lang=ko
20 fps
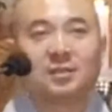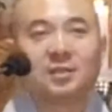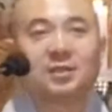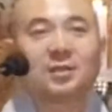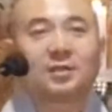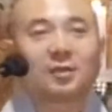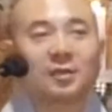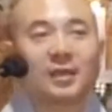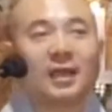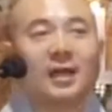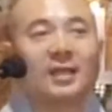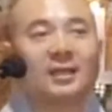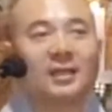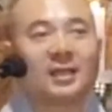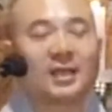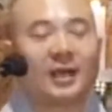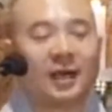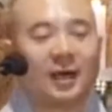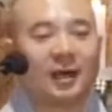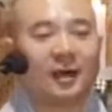그렇게
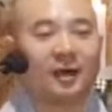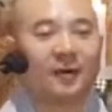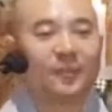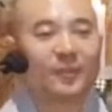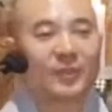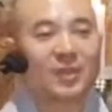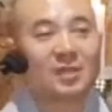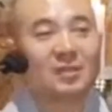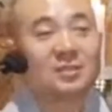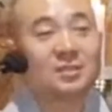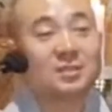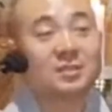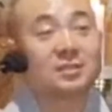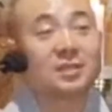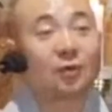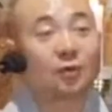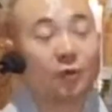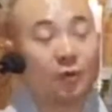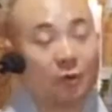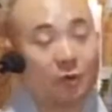하니까
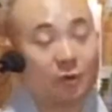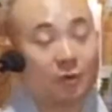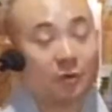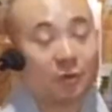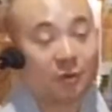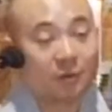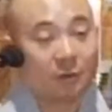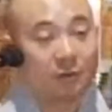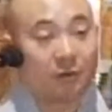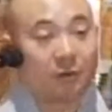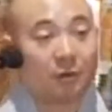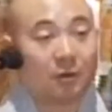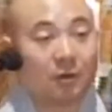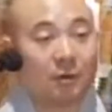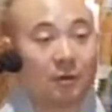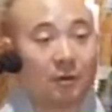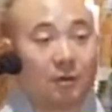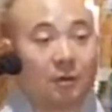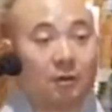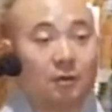진짜로
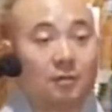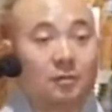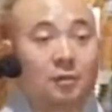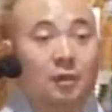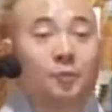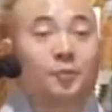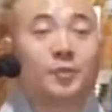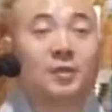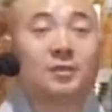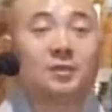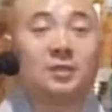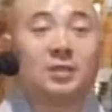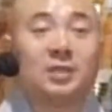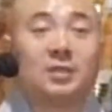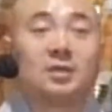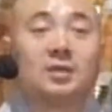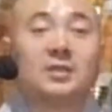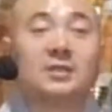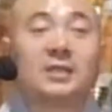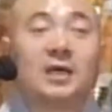어, 역병들이
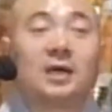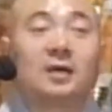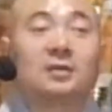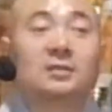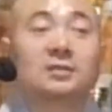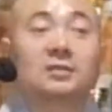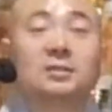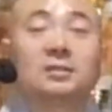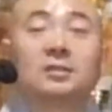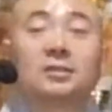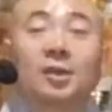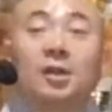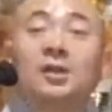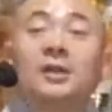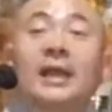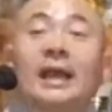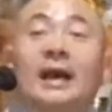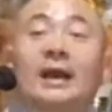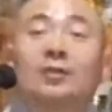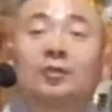더 이상 그
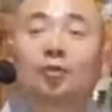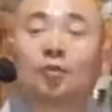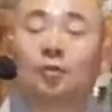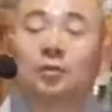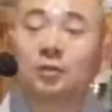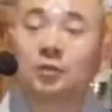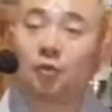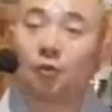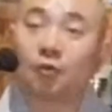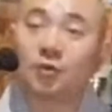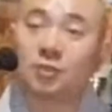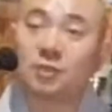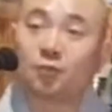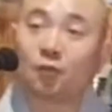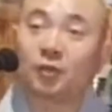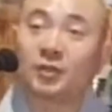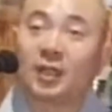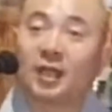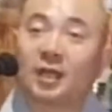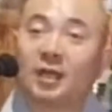결계 안으로 들어오지
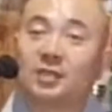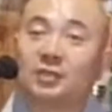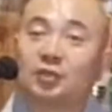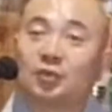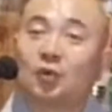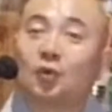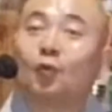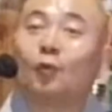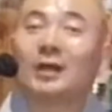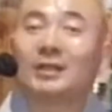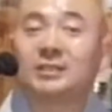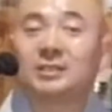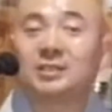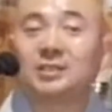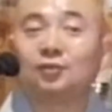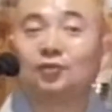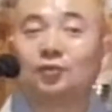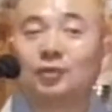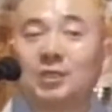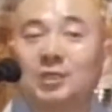못해가지고
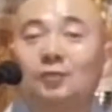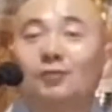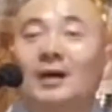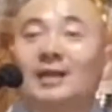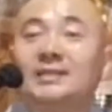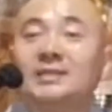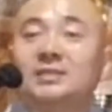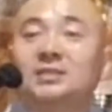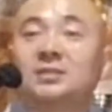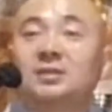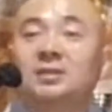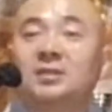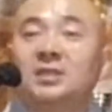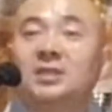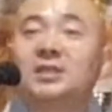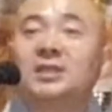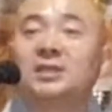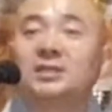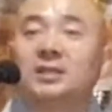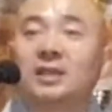왓지국이
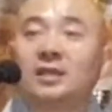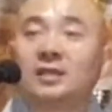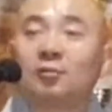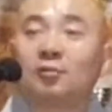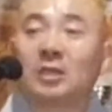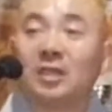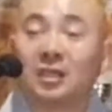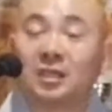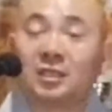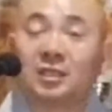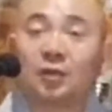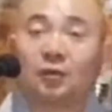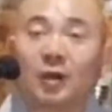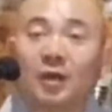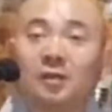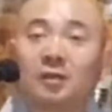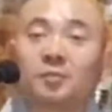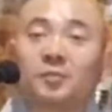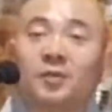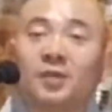완전히 기근에,
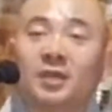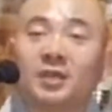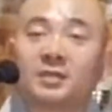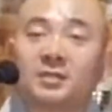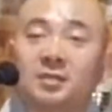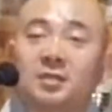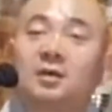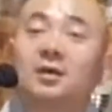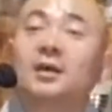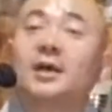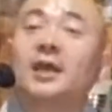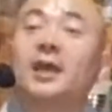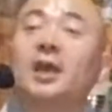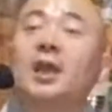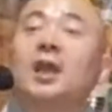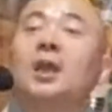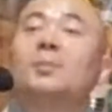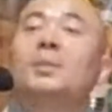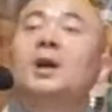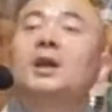기근과 역병에서
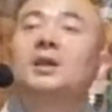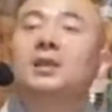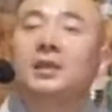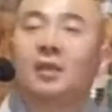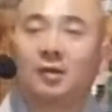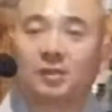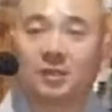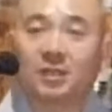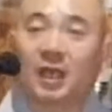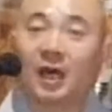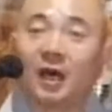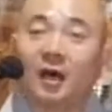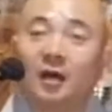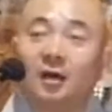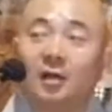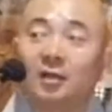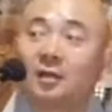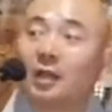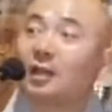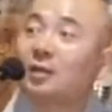해방이
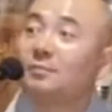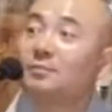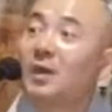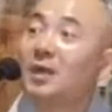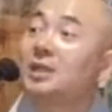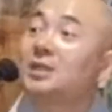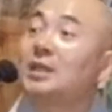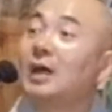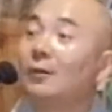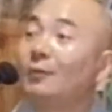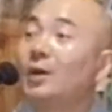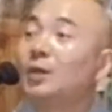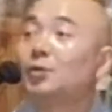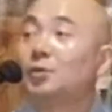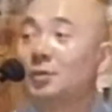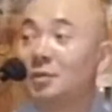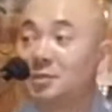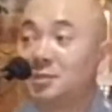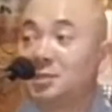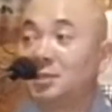되었다라는 말이
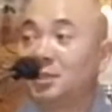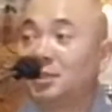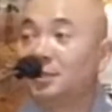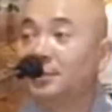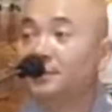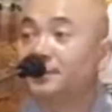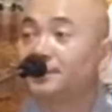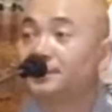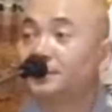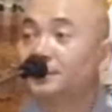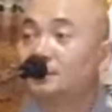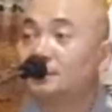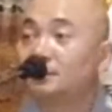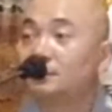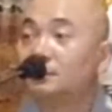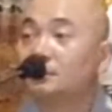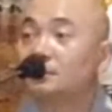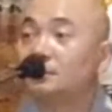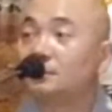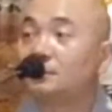나와요 경전에.
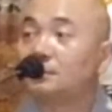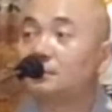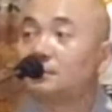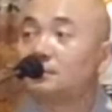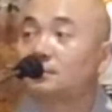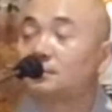음.